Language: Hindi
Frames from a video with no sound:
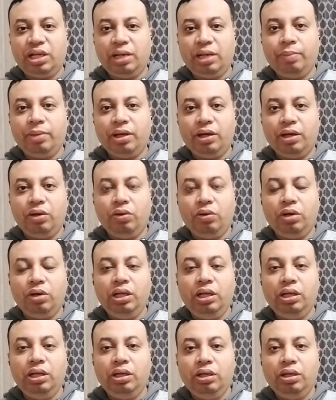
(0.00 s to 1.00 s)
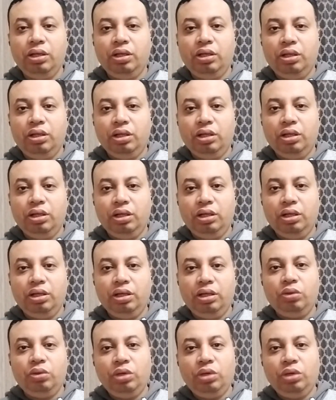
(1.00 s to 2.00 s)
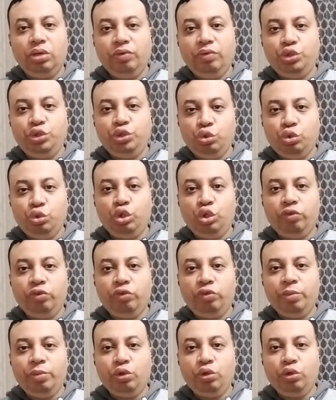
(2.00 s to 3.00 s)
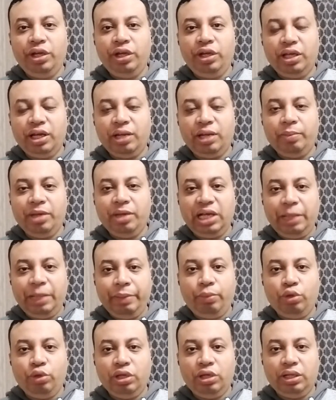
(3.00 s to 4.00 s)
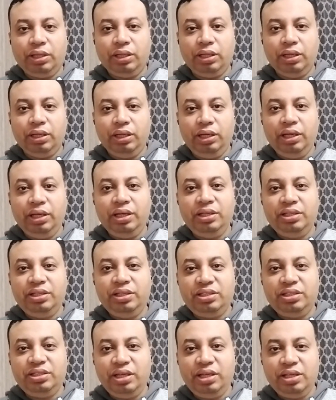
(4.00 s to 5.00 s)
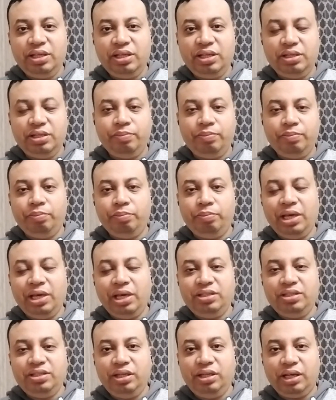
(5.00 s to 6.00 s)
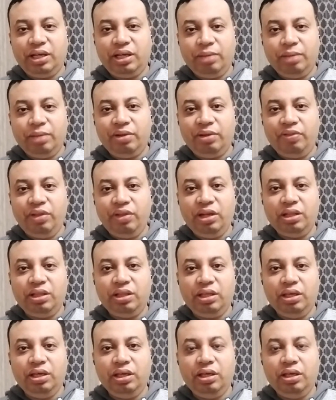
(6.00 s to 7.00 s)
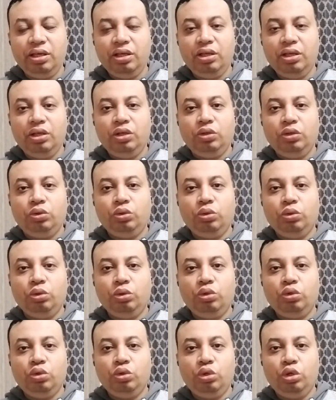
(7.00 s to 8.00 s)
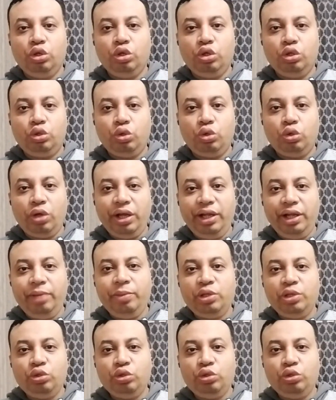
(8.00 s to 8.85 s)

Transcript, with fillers: काम करना होगा क्योंकि वो शुरू के ओवर में तो हिट करने में कामयाब हो जाते हैं लेकिन जिस तरीके से मैच इनिंग आगे बढ़ती रहती है तो तो एंड में